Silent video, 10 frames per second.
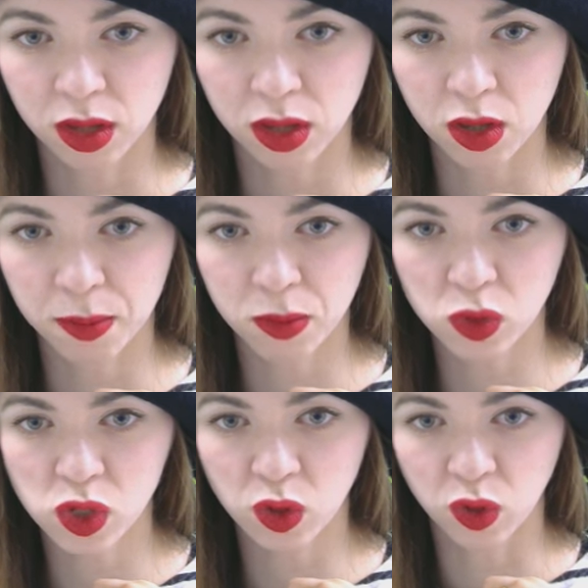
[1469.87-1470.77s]
でも
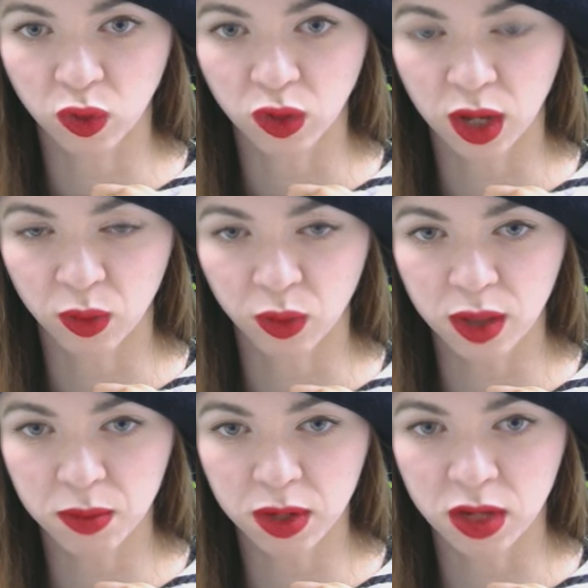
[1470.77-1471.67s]
ちろんあの
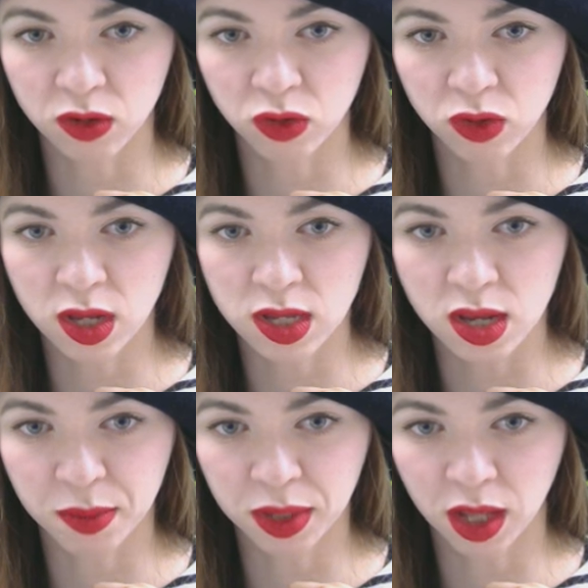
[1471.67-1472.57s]
今いる水平
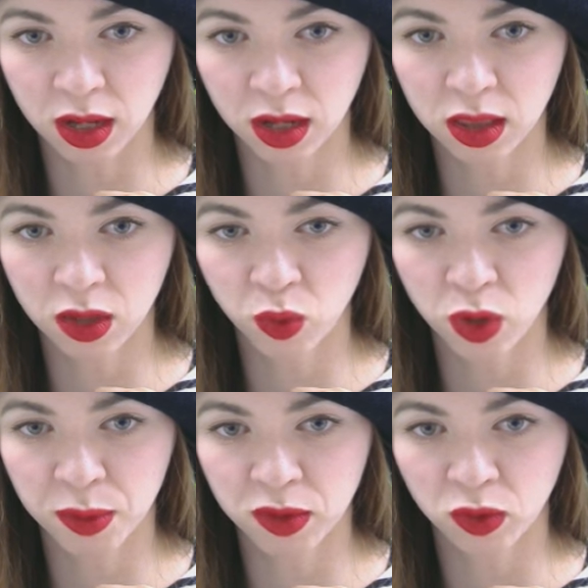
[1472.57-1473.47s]
線にまた上がってく
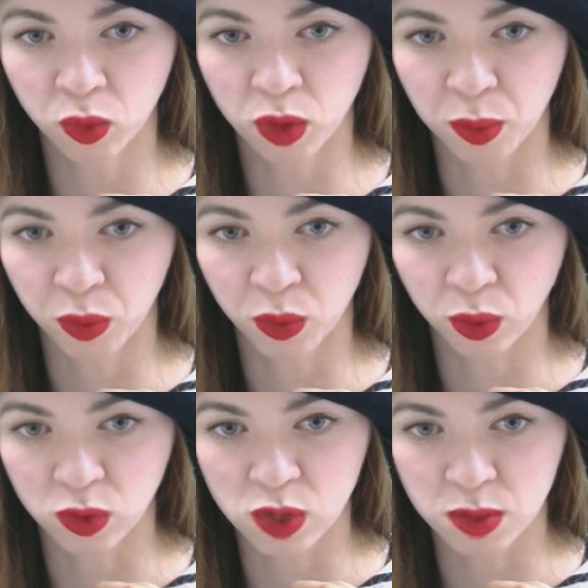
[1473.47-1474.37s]
ればそこでも
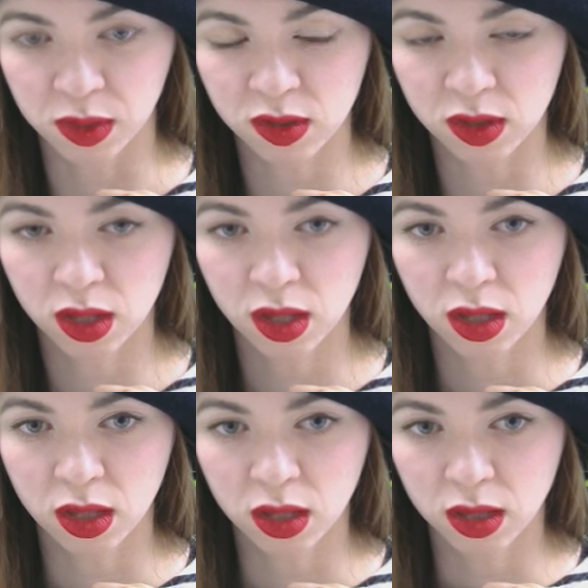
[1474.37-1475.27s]
購入します
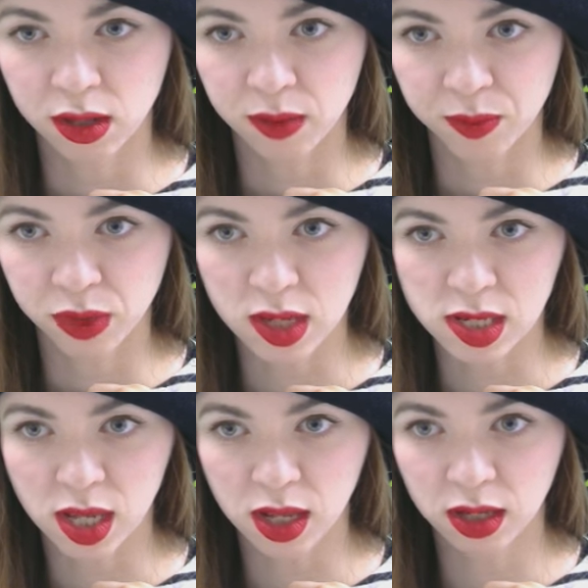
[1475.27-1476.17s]
で
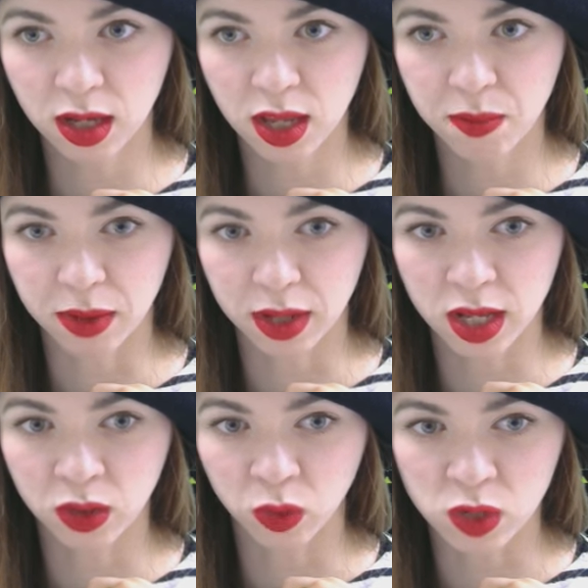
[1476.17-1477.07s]
3回ま
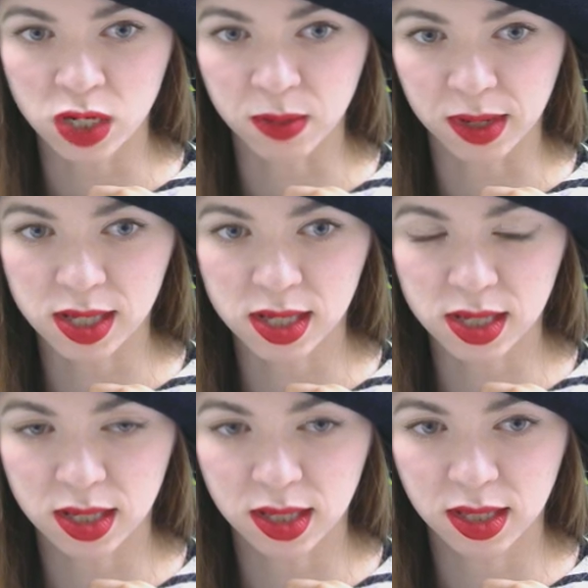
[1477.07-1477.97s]
でとします